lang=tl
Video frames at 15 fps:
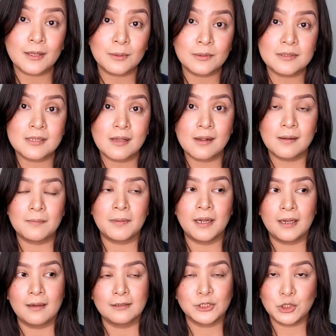kanon sa
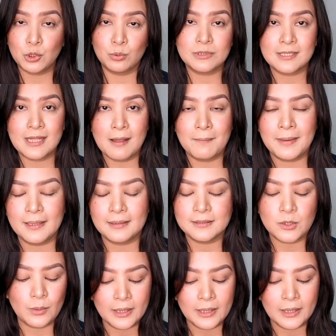mga shows namin.